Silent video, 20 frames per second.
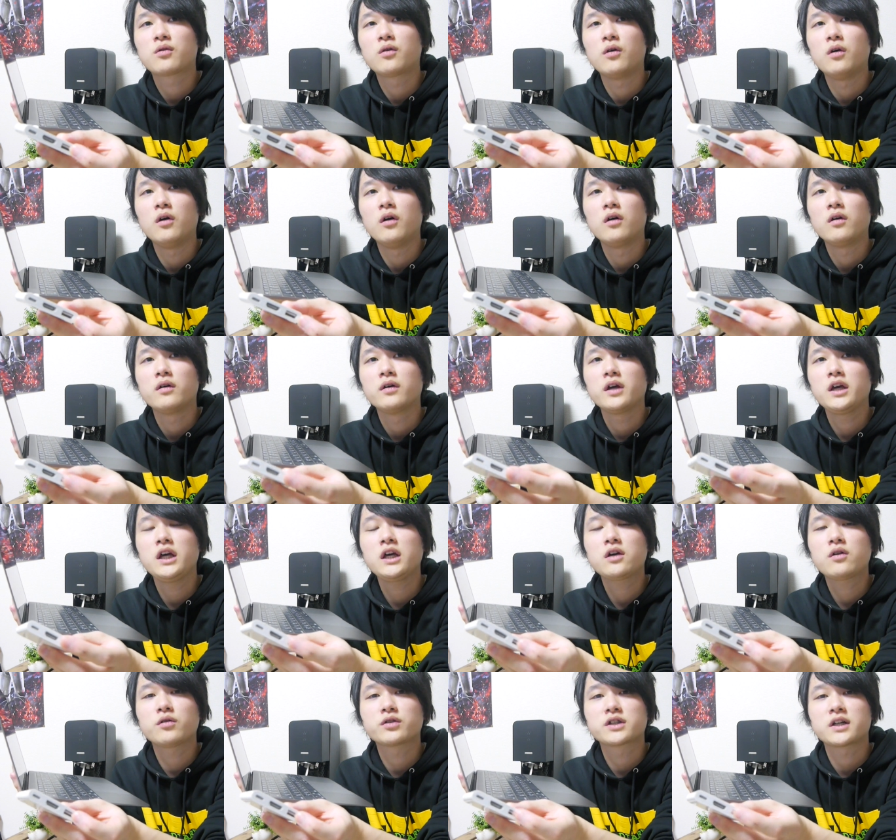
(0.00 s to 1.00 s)
ここ
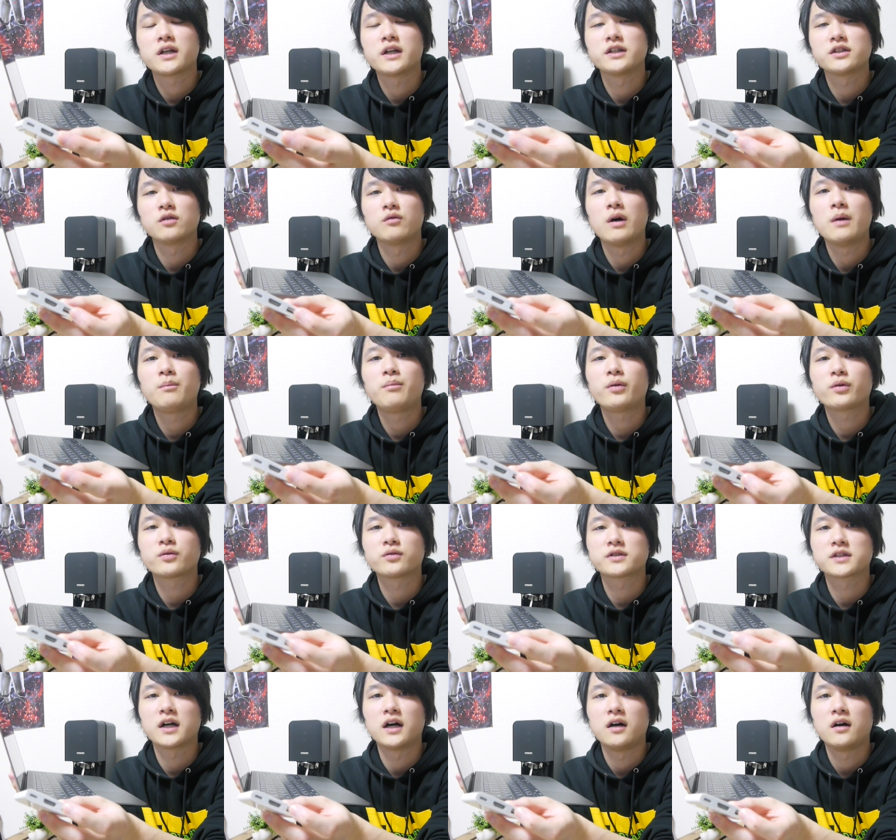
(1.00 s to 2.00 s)
1個しかないでしょ
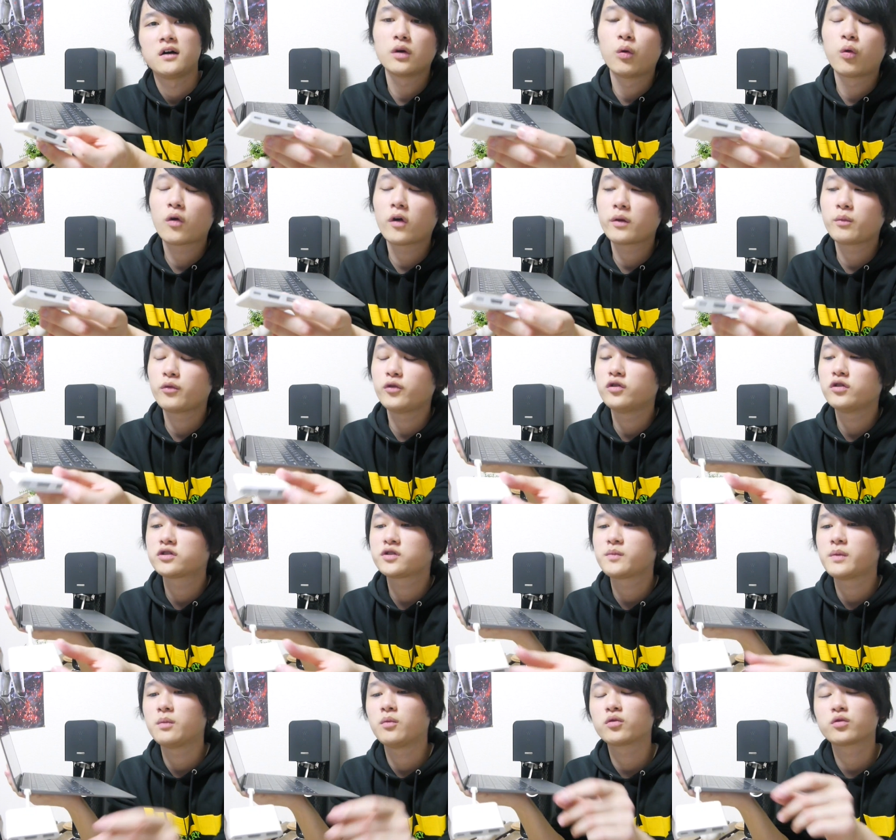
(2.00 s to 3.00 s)
ワンポートしかじゃあここにも
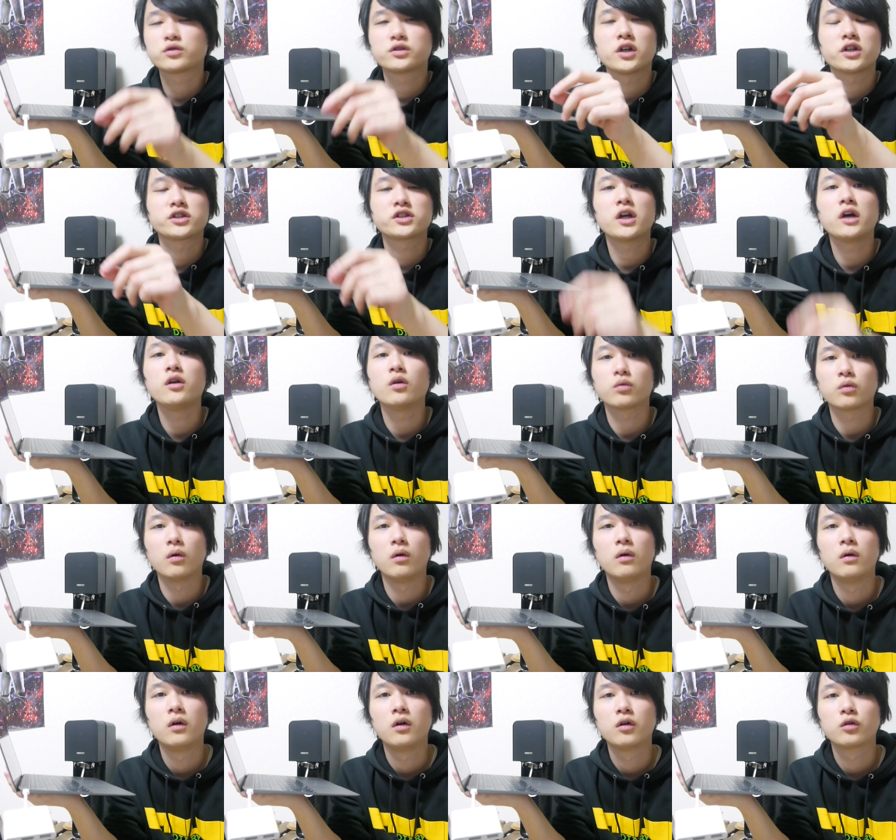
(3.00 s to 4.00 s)
USB もっと刺したいよと
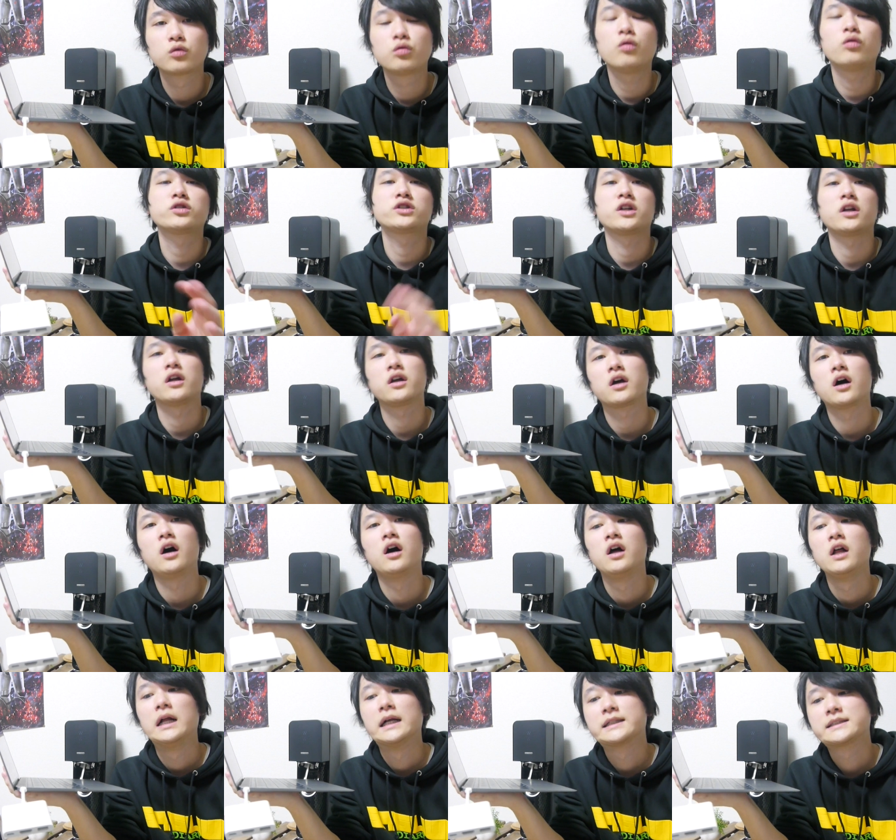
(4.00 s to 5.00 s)
どうしたらいいか
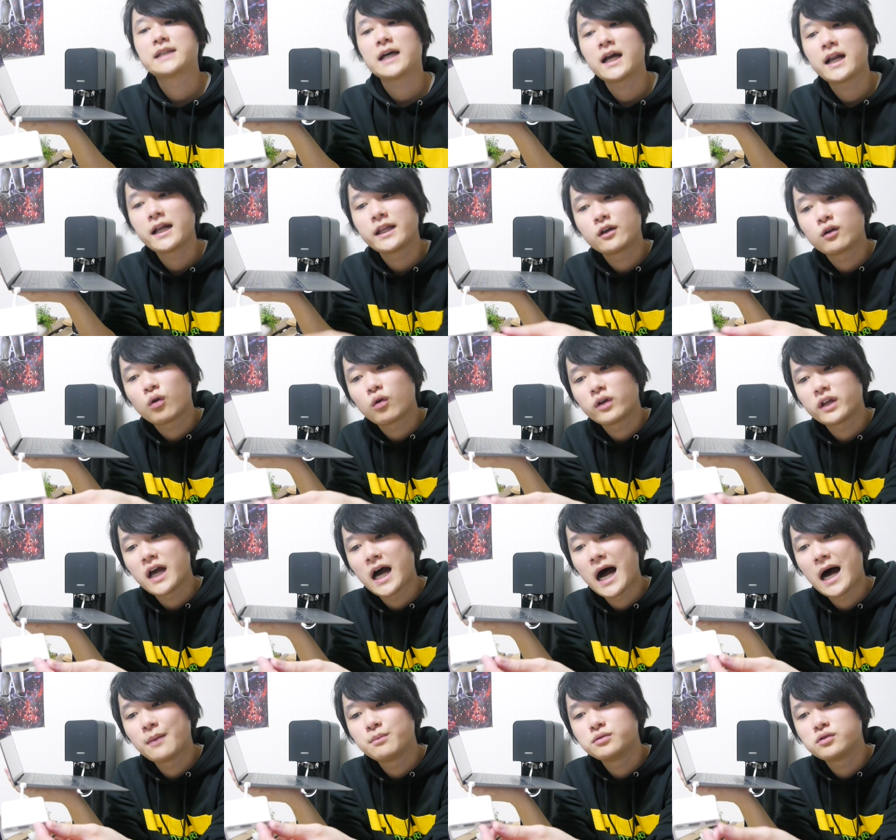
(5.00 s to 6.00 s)
さらにここに
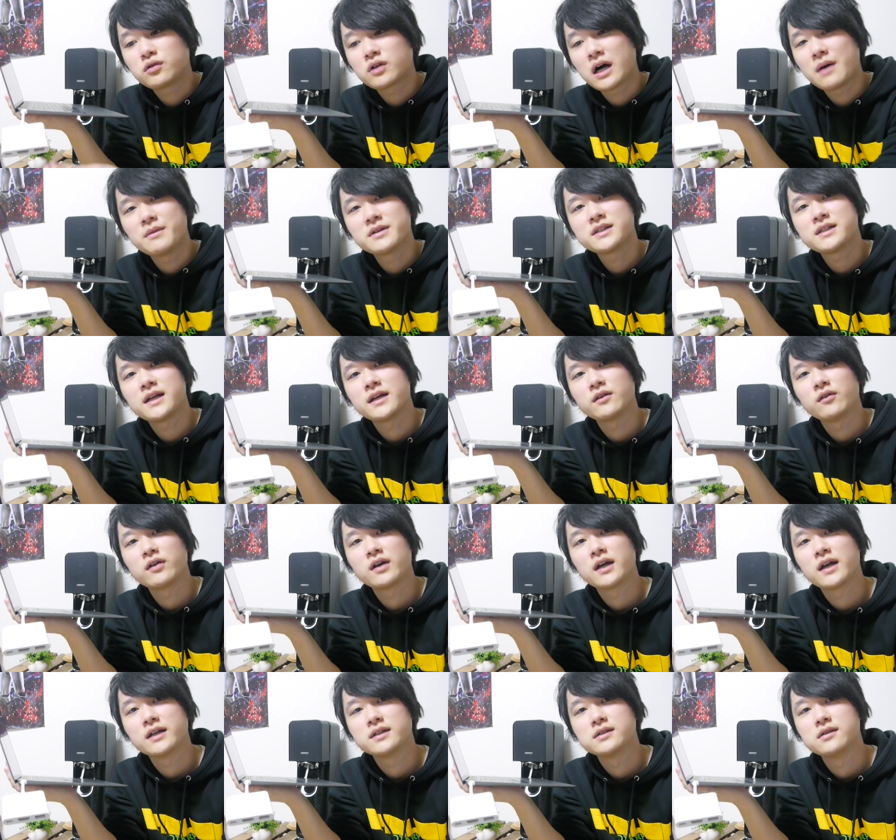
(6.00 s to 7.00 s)
ハブをかませないとい
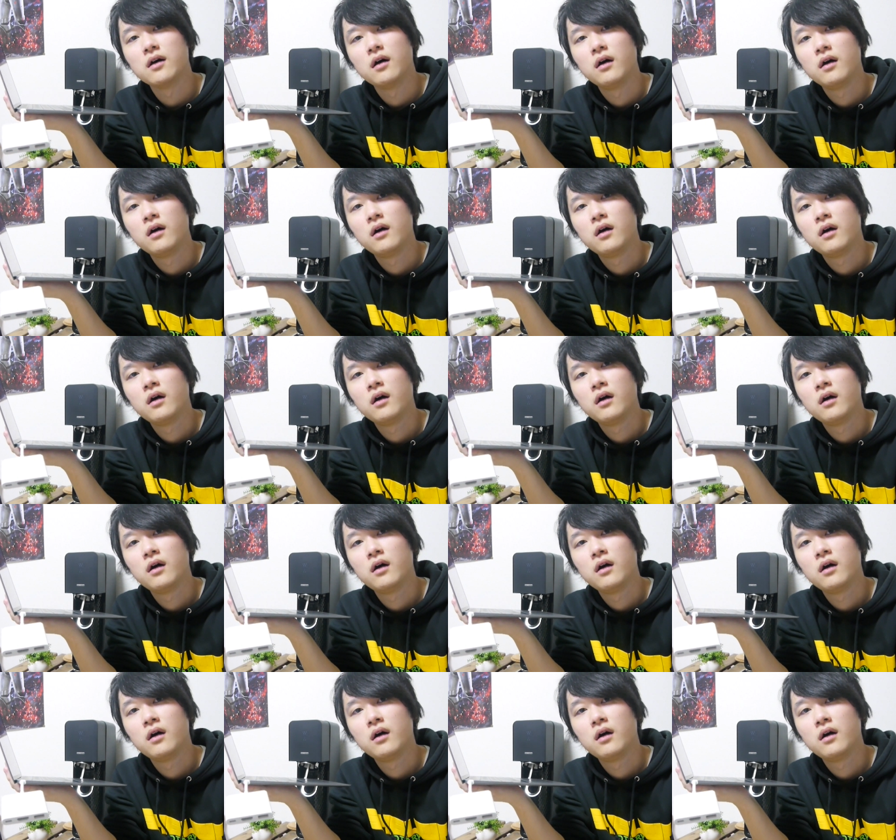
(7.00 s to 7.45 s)
けないんですよ